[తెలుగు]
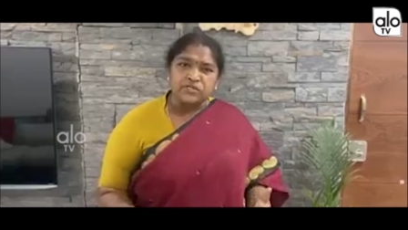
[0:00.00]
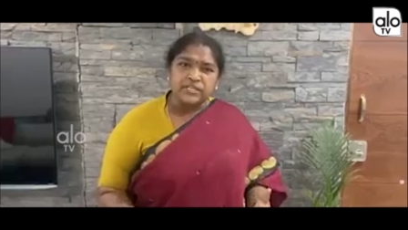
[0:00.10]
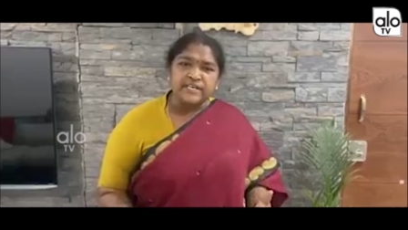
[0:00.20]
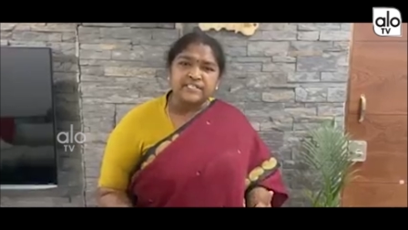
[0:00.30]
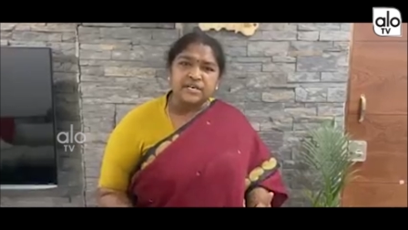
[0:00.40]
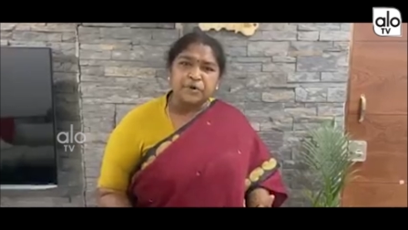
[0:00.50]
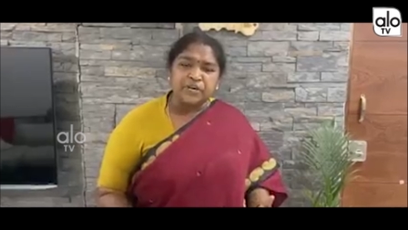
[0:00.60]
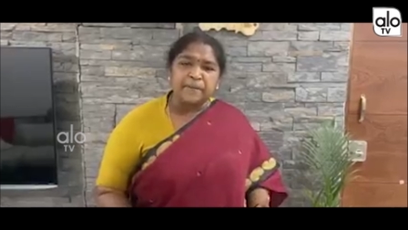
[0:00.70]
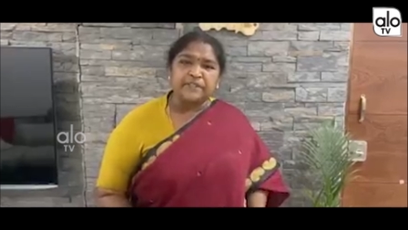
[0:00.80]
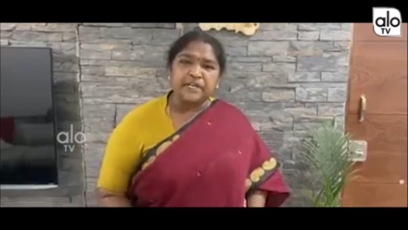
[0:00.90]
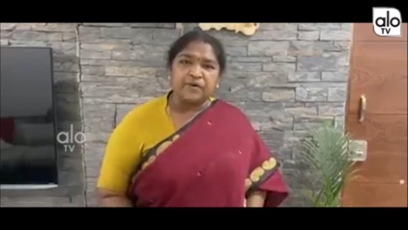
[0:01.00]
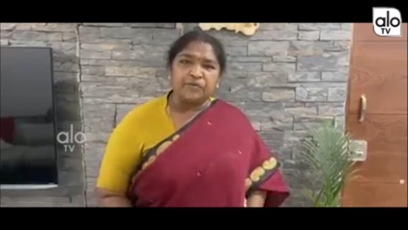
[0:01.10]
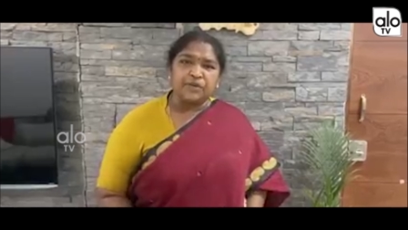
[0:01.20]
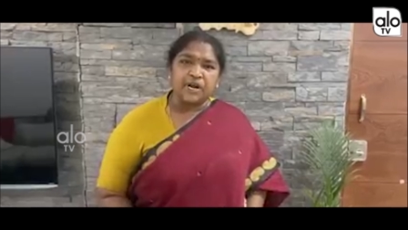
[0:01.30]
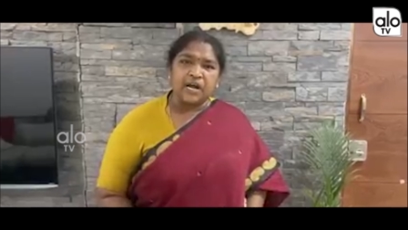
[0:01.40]
భరోసా ఇచ్చే ముఖ్యమంత్రిగా
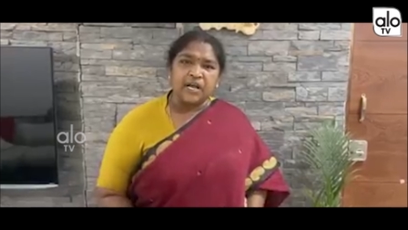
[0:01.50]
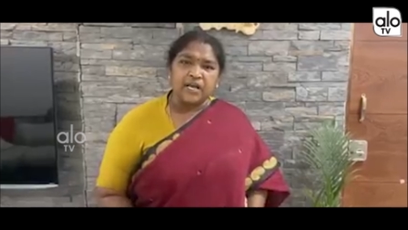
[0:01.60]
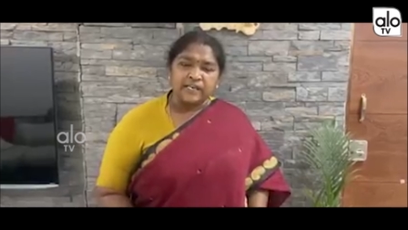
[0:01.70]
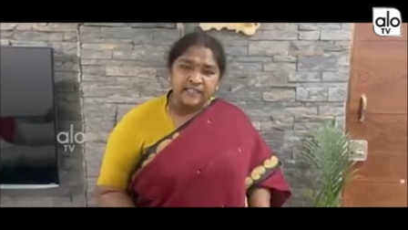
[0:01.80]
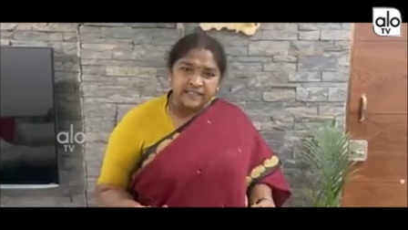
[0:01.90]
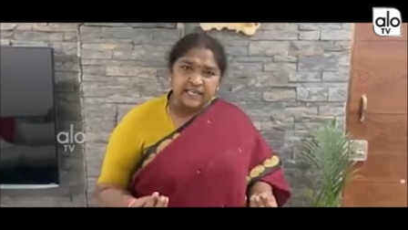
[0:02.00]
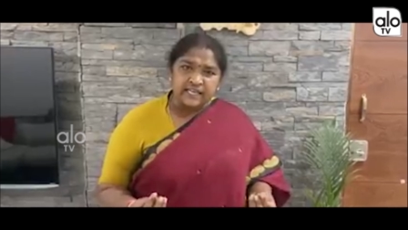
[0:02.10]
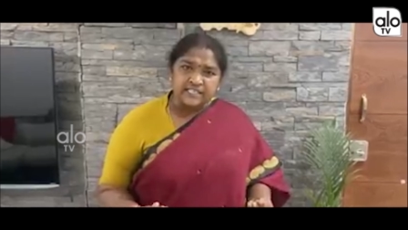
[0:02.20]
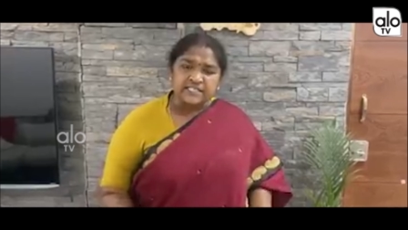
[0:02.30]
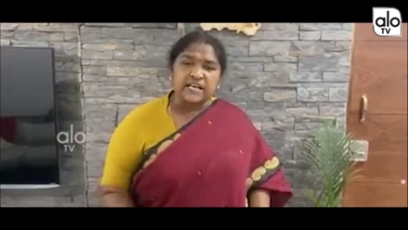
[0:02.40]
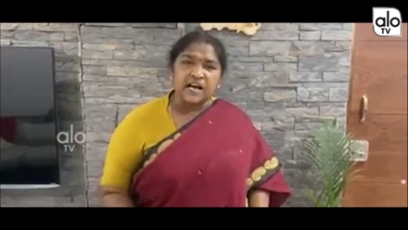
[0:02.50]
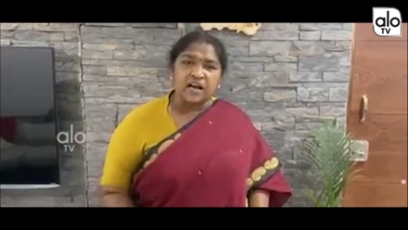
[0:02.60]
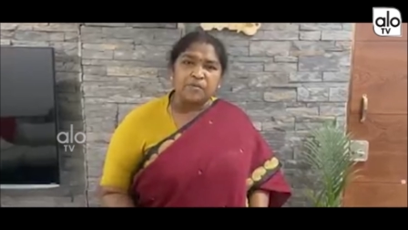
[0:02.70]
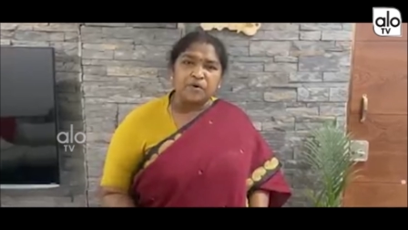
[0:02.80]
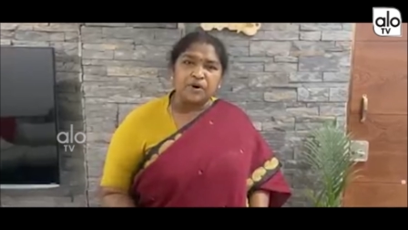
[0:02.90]
ఉంటారా ఇంత
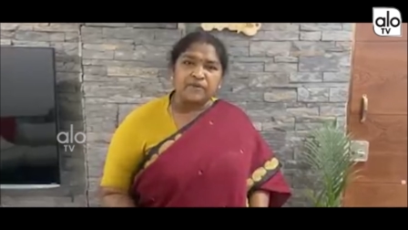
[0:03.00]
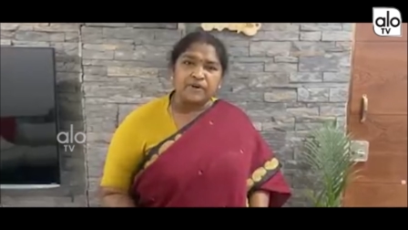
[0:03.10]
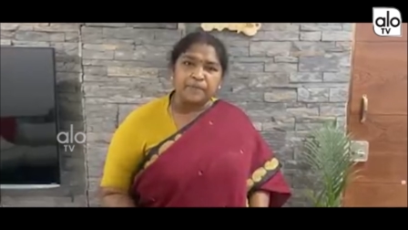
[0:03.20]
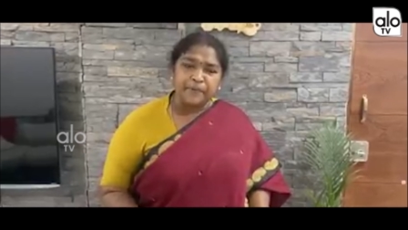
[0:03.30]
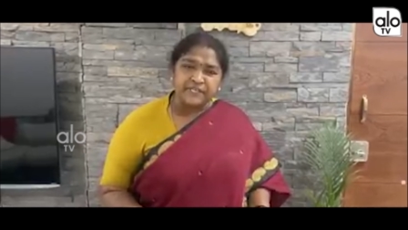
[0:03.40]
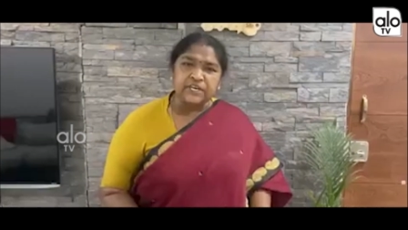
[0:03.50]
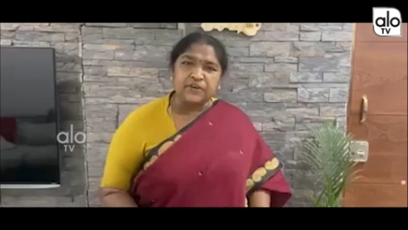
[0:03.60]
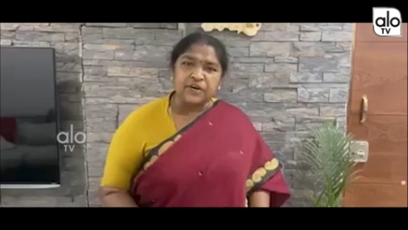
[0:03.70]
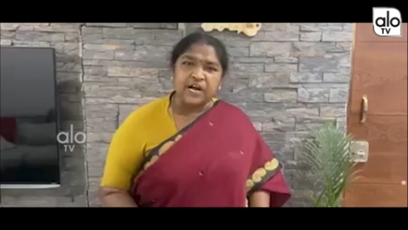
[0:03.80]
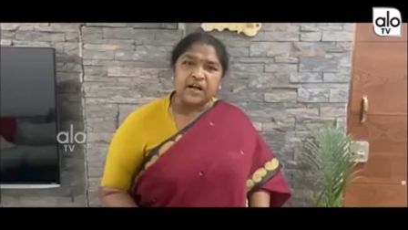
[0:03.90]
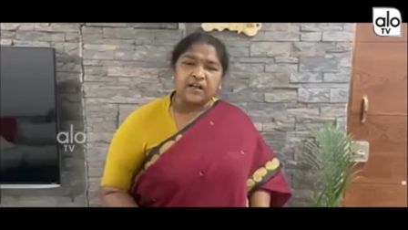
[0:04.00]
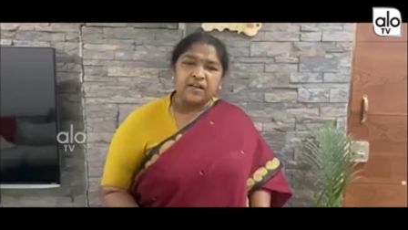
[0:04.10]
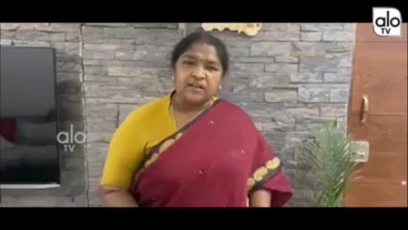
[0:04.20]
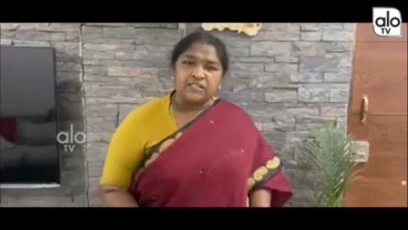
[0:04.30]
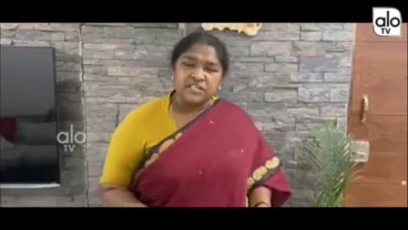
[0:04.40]
కష్టకాలంలో ఉన్నటువంటి ప్రజల యొక్క
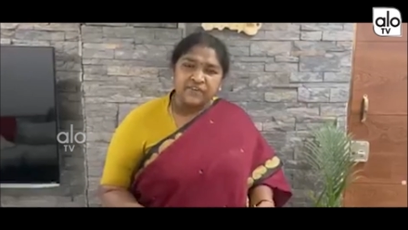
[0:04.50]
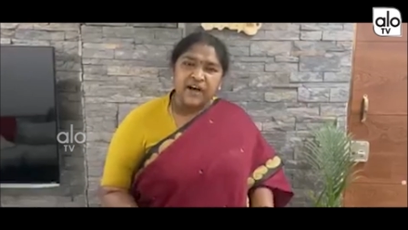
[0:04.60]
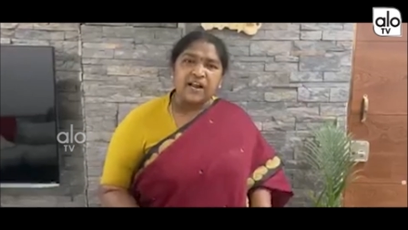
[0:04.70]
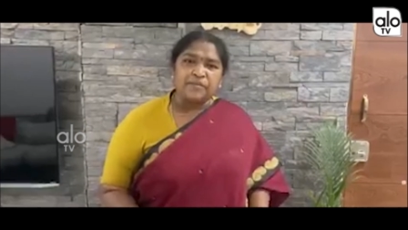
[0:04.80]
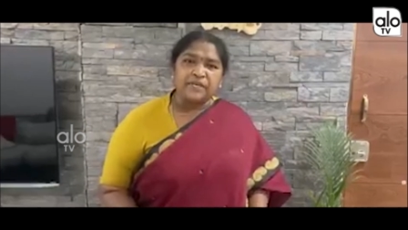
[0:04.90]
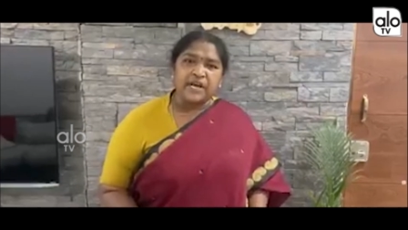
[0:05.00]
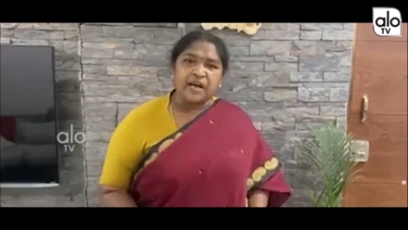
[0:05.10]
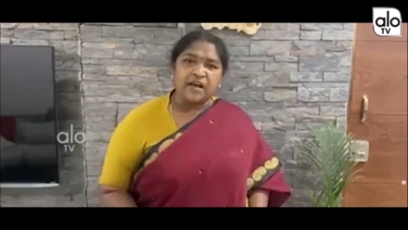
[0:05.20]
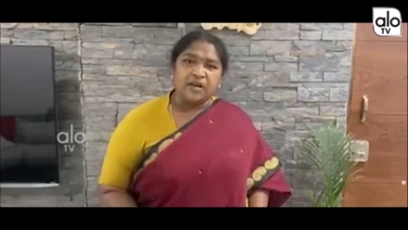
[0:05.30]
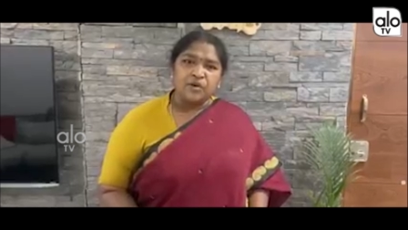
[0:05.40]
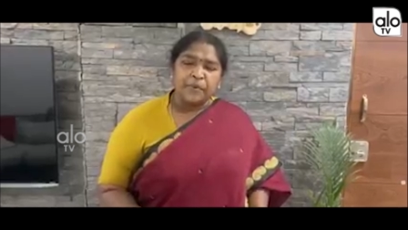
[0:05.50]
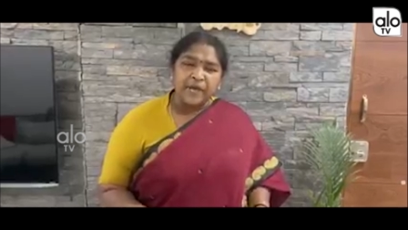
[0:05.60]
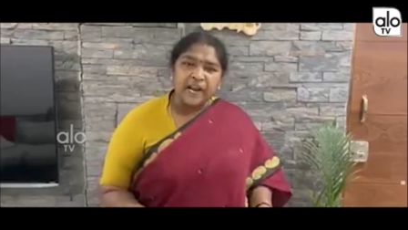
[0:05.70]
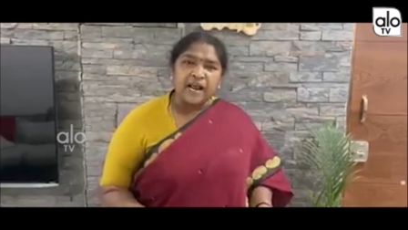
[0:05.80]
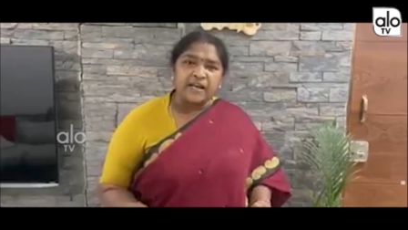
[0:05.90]
శవాల మీద
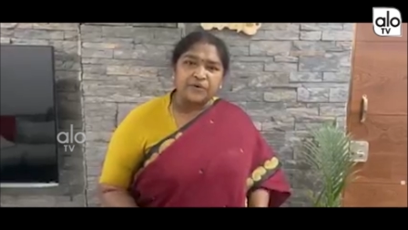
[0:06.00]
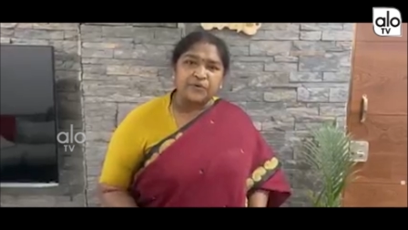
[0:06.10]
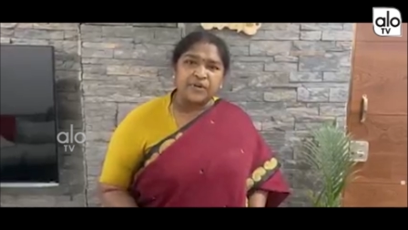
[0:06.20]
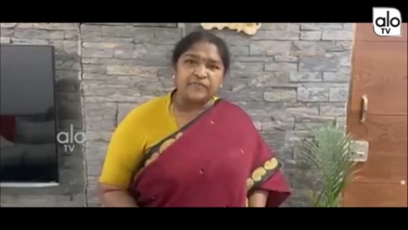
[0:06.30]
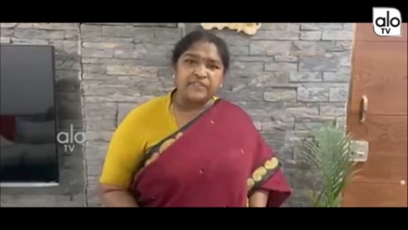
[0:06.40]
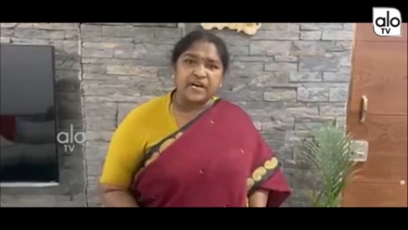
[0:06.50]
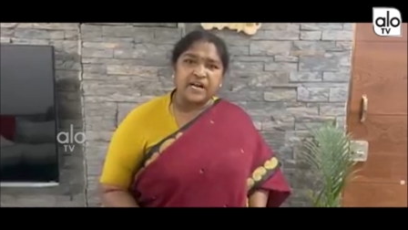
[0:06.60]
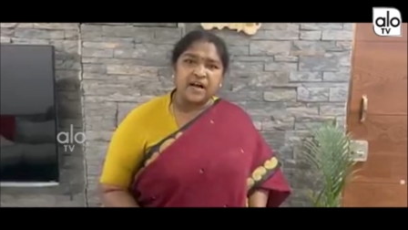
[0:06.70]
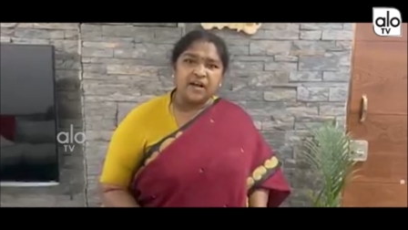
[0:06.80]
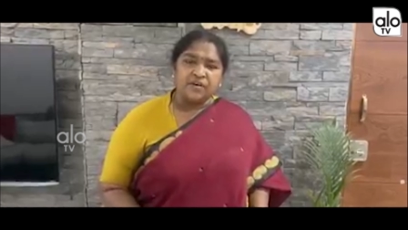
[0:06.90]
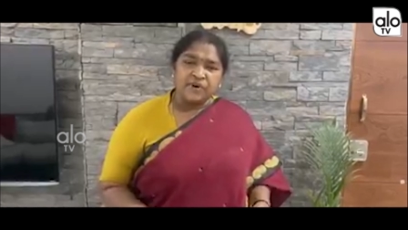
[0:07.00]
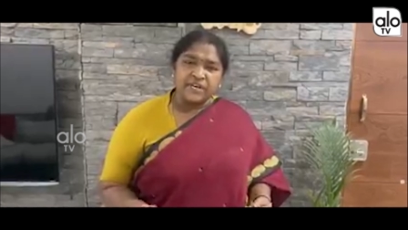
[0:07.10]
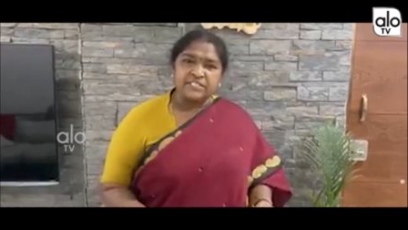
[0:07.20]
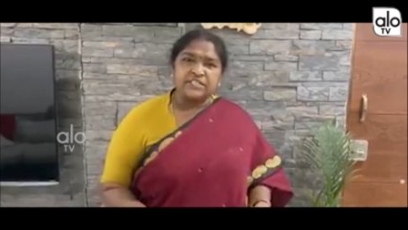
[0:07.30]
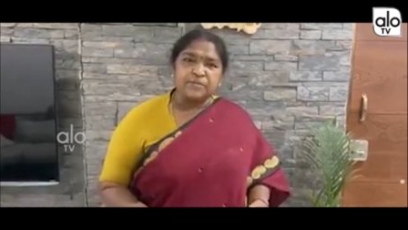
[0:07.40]
పేలాలు ఏరుకునే విధంగా
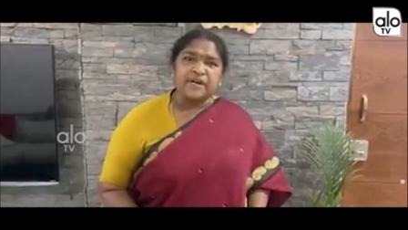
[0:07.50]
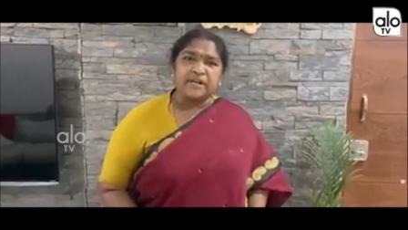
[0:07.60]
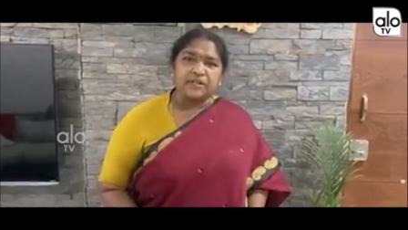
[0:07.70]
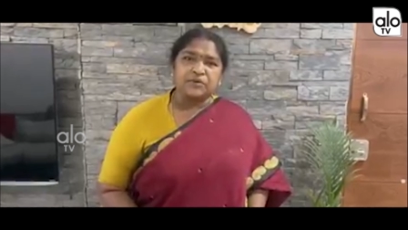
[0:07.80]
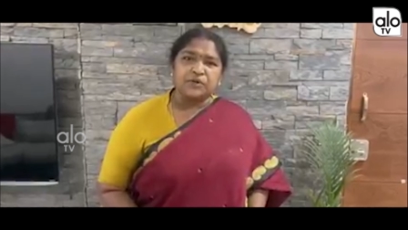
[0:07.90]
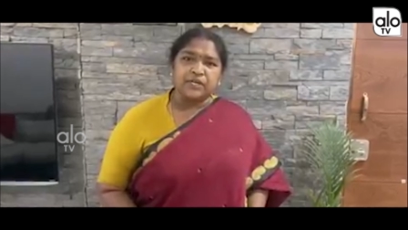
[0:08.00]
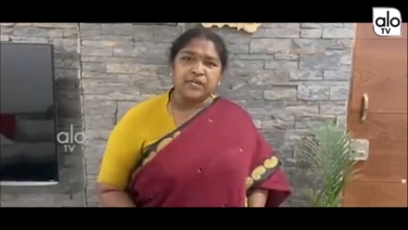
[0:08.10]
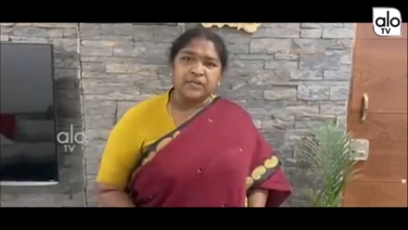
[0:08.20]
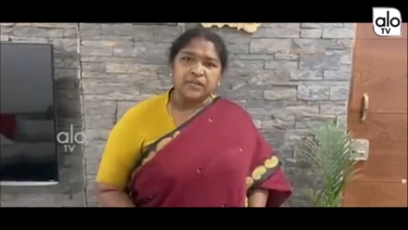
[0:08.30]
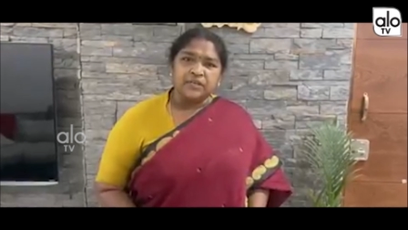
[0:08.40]
వారి చితిమంటలతోటి